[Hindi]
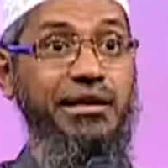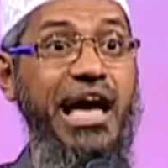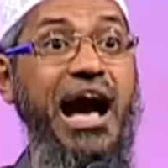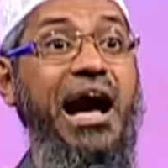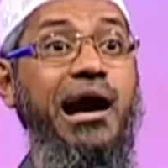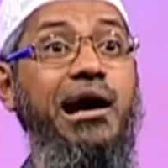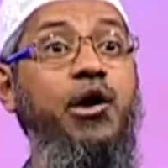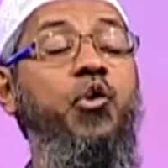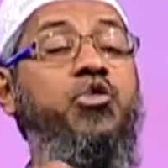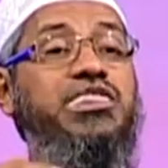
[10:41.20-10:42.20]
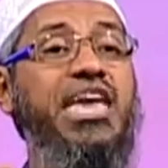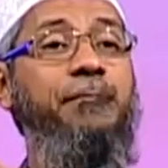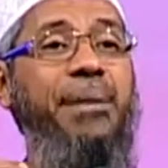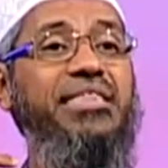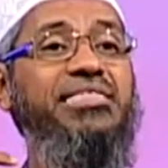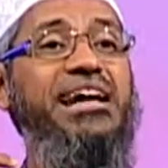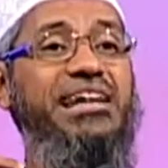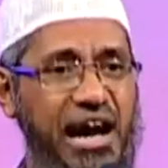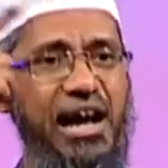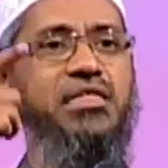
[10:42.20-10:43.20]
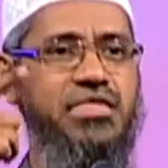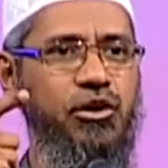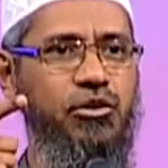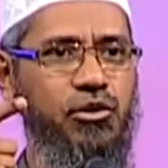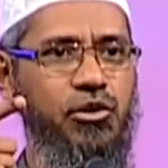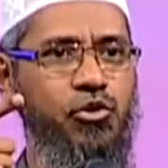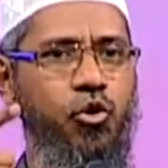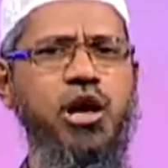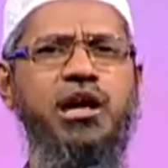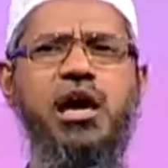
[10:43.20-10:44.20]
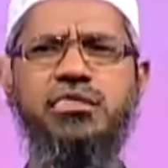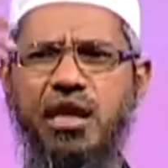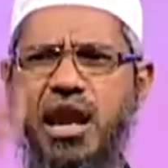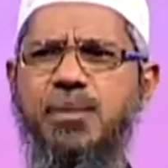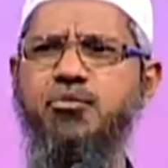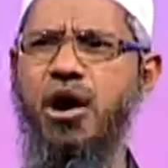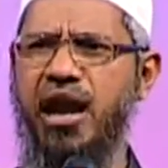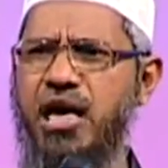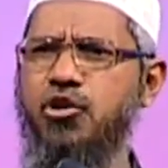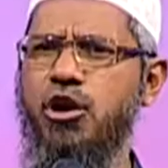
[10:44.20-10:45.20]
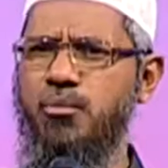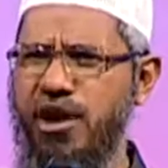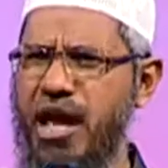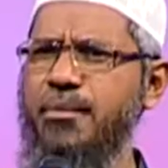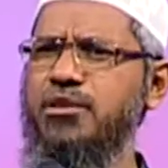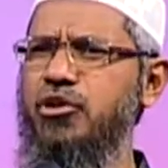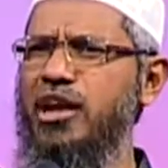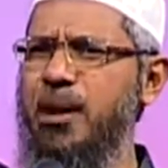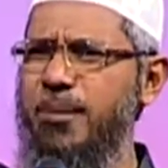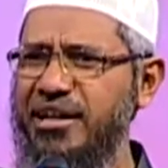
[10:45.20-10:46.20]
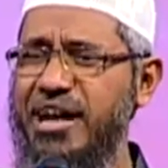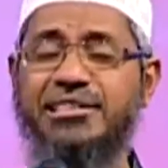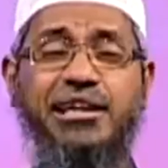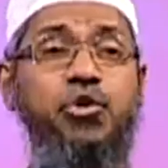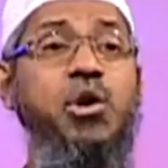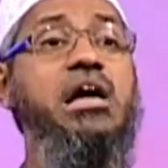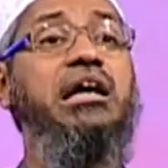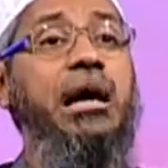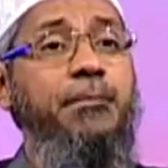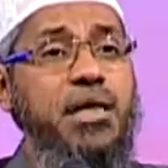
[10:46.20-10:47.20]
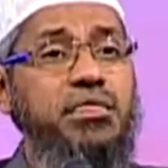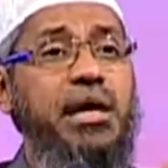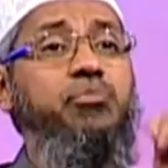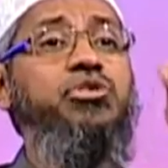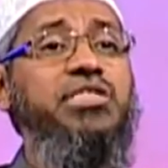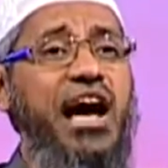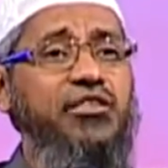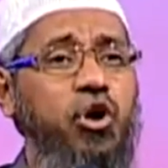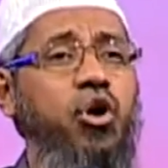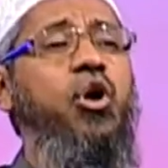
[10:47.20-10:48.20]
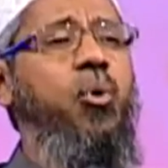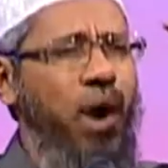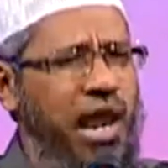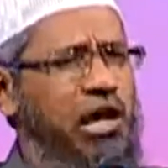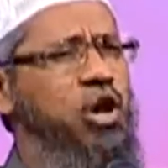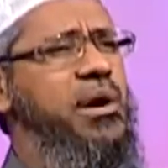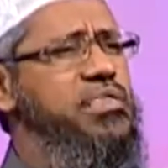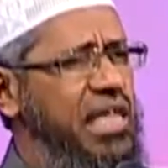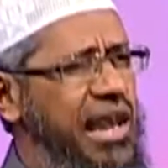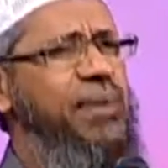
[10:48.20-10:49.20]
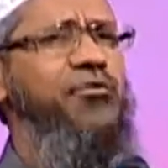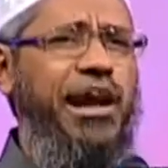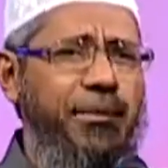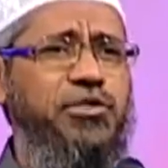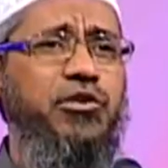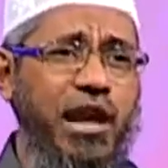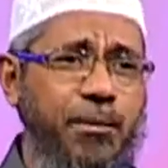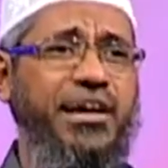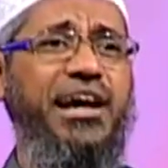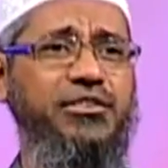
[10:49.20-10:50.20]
या उससे बेहतर ना कर सको कोई क्या सलाम वालेकुम वरहमतुल्लाह दो कम अज कम उतना दो वालेकुम वरहमत वरहमतुल्लाह